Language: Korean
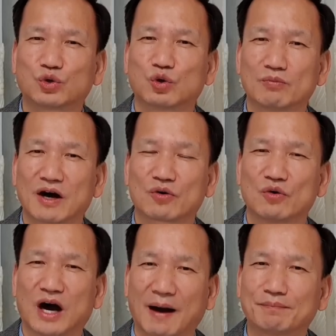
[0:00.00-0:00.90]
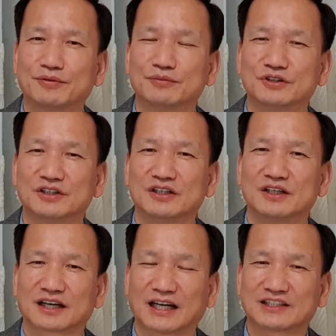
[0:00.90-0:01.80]
고통받고 아픔을
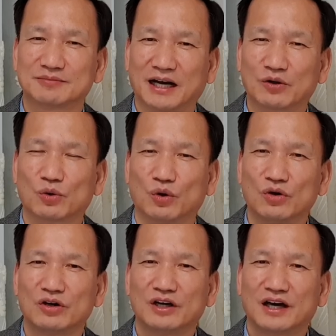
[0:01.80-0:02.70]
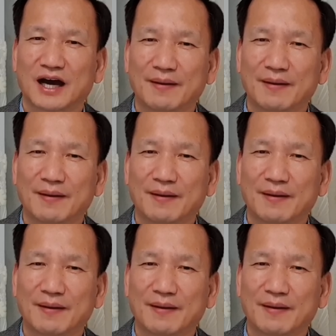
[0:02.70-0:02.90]
갖지 말고